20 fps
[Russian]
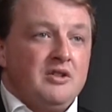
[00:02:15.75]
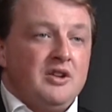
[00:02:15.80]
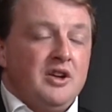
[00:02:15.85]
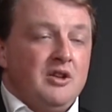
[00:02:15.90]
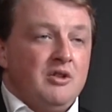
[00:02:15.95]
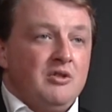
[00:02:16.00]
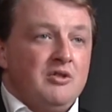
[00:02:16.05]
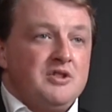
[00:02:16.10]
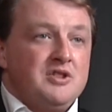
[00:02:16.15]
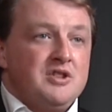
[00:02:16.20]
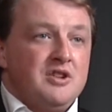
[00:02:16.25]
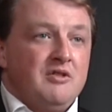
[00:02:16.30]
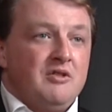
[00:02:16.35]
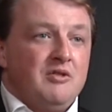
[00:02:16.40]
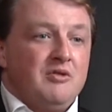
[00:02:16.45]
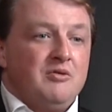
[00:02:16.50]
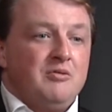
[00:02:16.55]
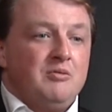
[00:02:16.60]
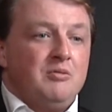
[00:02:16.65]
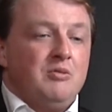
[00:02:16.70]
делаются
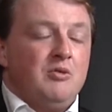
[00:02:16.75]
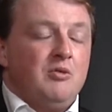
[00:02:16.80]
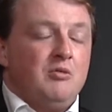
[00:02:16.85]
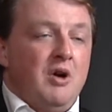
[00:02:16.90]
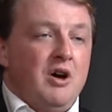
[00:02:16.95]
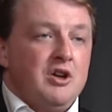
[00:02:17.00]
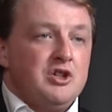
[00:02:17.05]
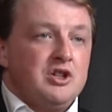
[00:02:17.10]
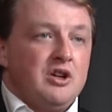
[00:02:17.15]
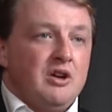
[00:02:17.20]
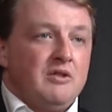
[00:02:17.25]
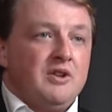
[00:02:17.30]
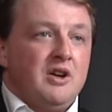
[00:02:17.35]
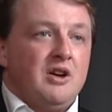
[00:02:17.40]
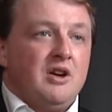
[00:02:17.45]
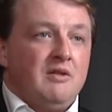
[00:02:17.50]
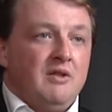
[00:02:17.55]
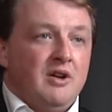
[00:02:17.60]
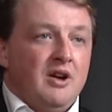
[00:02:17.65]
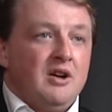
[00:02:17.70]
в бумажках, в
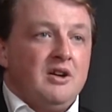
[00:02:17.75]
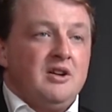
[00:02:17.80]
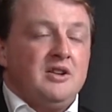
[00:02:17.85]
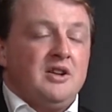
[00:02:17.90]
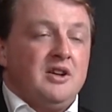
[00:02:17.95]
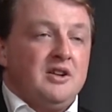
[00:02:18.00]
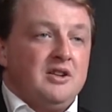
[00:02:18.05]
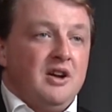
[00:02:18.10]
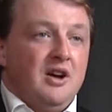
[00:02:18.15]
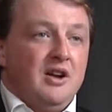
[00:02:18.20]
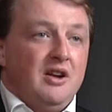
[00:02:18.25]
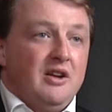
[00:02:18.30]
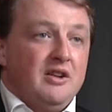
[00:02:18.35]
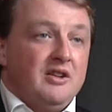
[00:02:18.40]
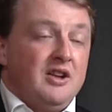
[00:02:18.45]
договорах и так далее.